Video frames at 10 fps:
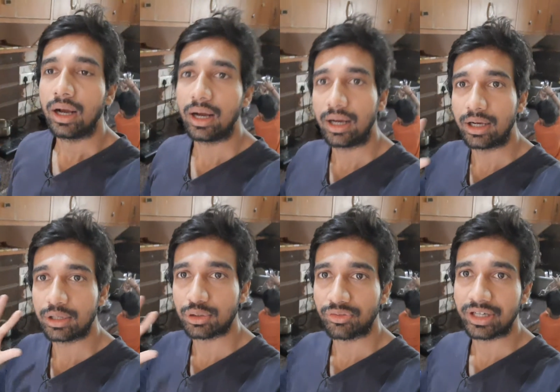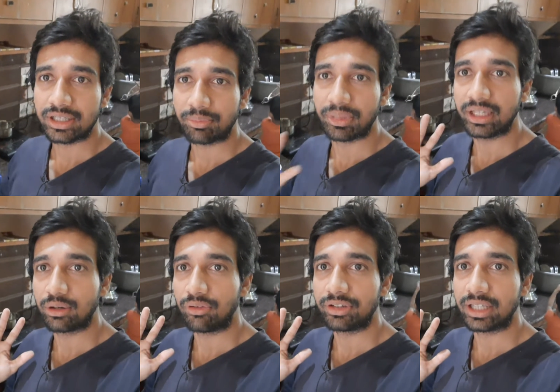हाँ सो so फ्रेंड्स अपनी
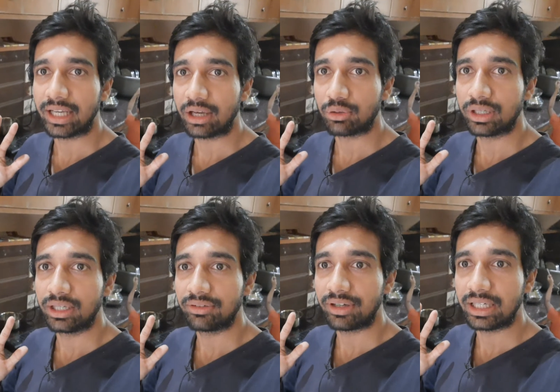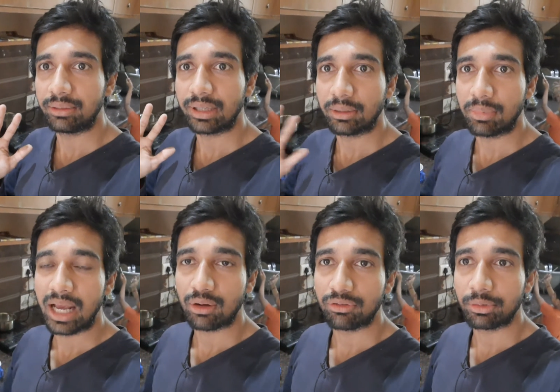कॉफ़ी तैयार हो गई फाइनली मैंने
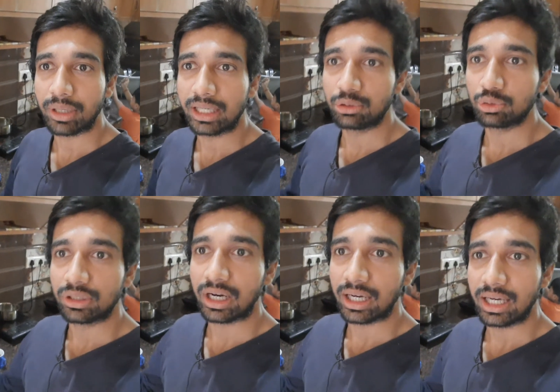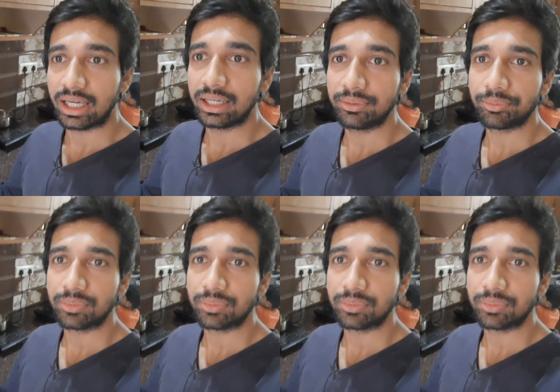ब्लैक कॉफ़ी बनाई दूध रखा है